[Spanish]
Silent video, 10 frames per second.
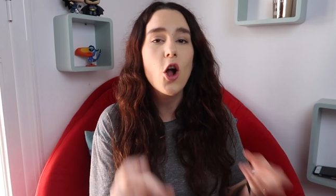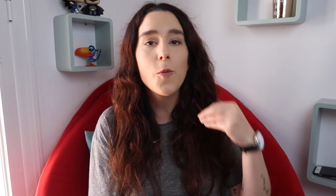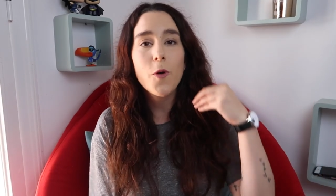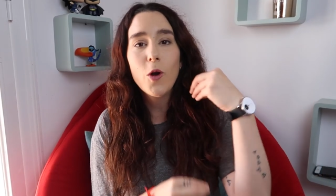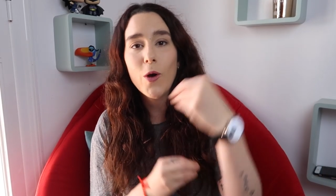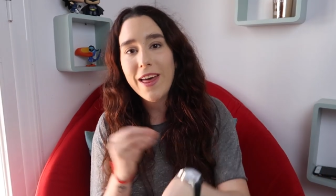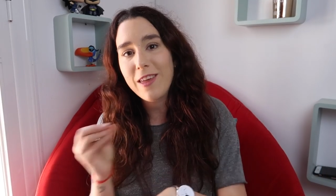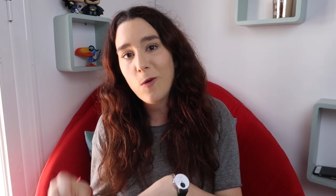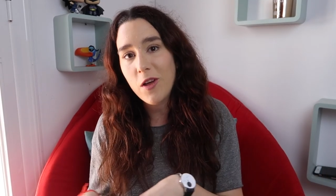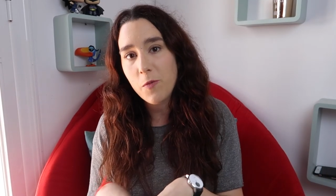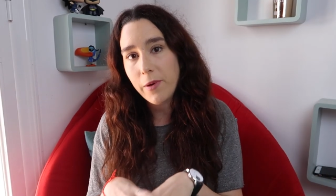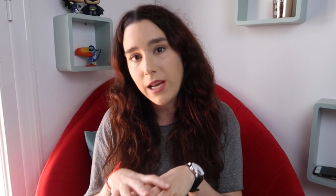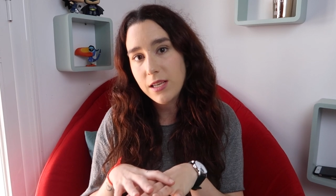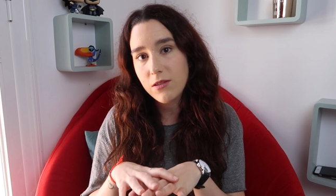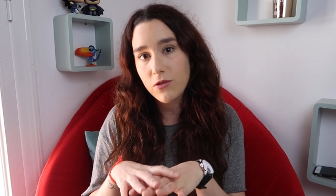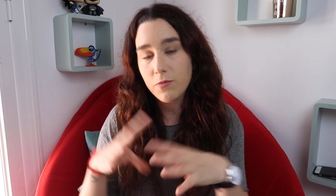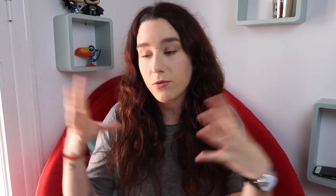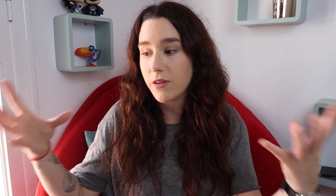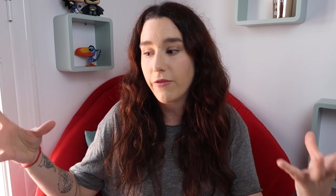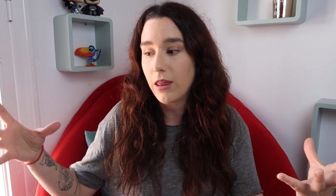cómo lo he adecuado para esto,
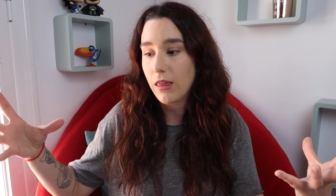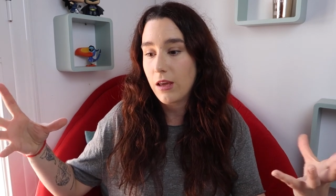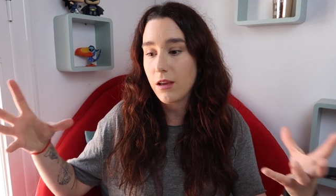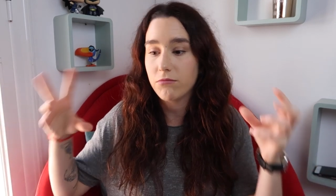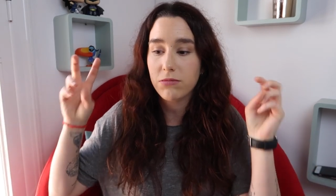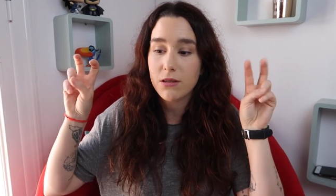pues diferente,